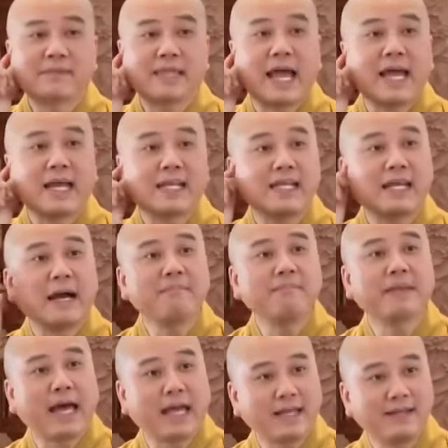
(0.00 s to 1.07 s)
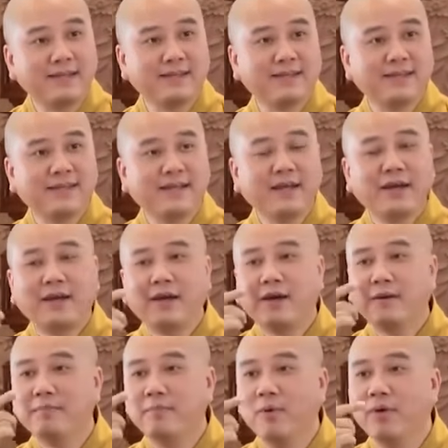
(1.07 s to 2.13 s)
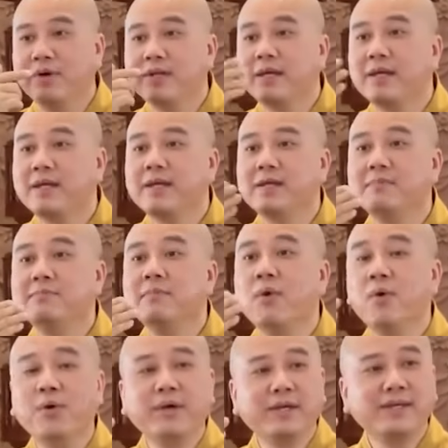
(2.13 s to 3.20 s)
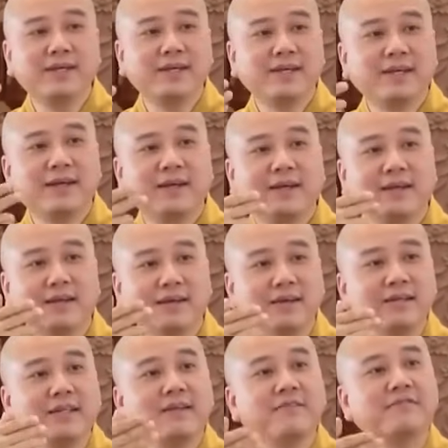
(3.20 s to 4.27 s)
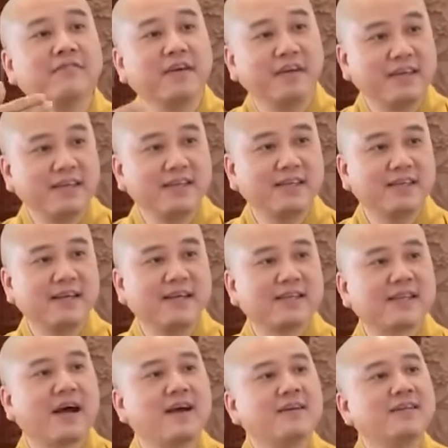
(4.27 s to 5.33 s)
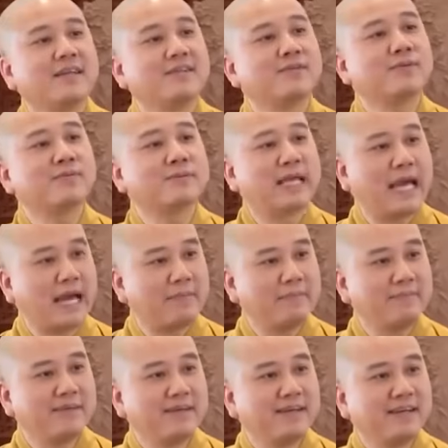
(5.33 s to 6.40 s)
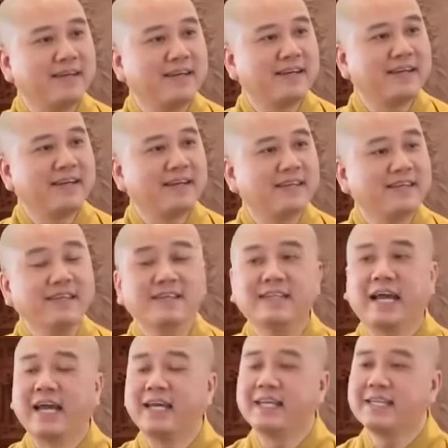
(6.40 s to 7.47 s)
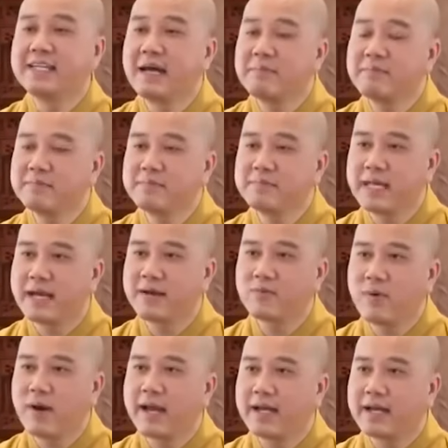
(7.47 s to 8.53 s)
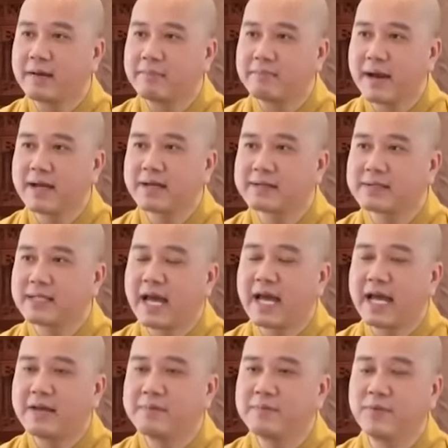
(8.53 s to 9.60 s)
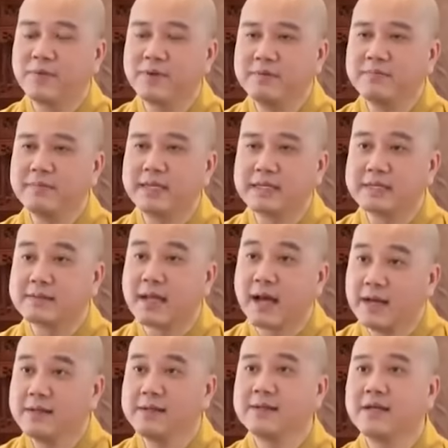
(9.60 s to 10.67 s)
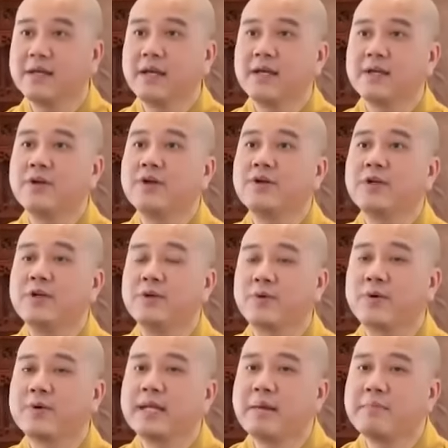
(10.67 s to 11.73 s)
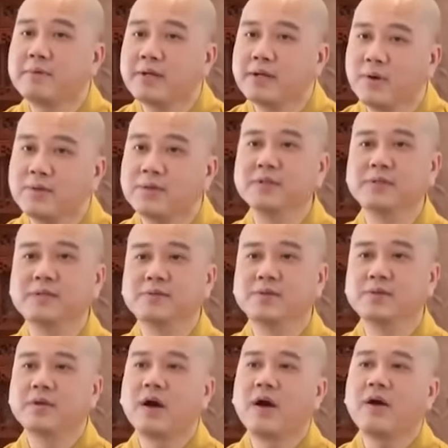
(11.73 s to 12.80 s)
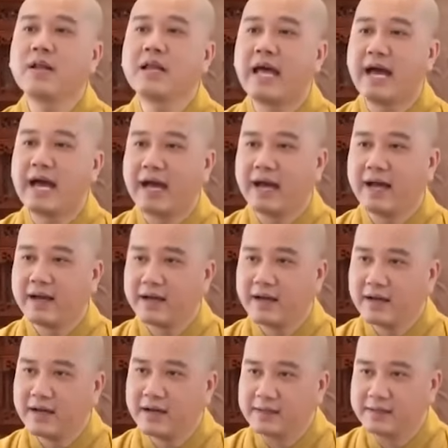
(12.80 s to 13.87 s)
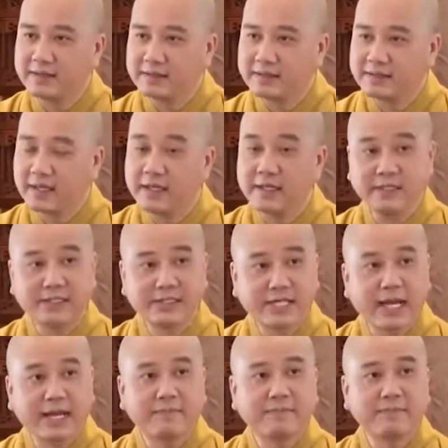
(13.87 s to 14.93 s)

tai thì âm thanh mũi thì mùi lưỡi thì vị thân thì xúc chạm như vậy năm giác quan là mắt tai mũi miệng thân nó đều có năm cái đối tượng của nó là hình hình sắc